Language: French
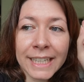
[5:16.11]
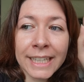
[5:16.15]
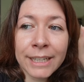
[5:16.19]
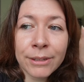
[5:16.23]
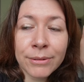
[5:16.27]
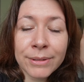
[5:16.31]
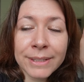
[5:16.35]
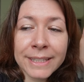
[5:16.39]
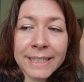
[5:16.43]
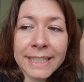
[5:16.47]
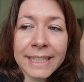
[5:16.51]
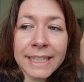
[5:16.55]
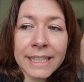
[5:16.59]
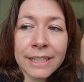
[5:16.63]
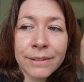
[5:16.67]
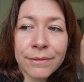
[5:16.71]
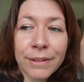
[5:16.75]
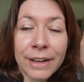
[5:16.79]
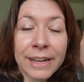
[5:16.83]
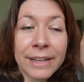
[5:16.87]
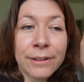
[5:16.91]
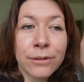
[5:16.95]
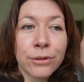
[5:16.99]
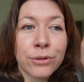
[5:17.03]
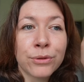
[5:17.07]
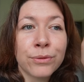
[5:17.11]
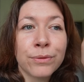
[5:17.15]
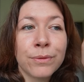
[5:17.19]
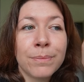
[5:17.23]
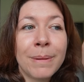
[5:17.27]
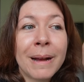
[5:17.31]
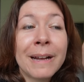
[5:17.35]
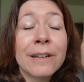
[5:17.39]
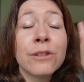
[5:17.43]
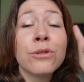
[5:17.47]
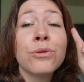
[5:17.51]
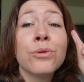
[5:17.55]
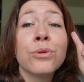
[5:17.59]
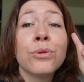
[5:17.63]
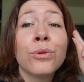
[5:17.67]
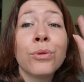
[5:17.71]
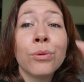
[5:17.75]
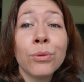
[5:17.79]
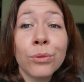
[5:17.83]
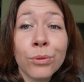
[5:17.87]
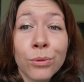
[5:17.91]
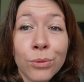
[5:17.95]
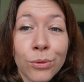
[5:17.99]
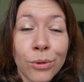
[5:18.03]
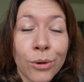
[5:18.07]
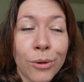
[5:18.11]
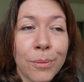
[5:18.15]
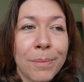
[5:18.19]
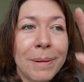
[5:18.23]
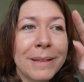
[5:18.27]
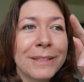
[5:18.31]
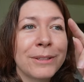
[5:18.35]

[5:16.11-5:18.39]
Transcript: Et aussi, il valait que je vous parle du concours,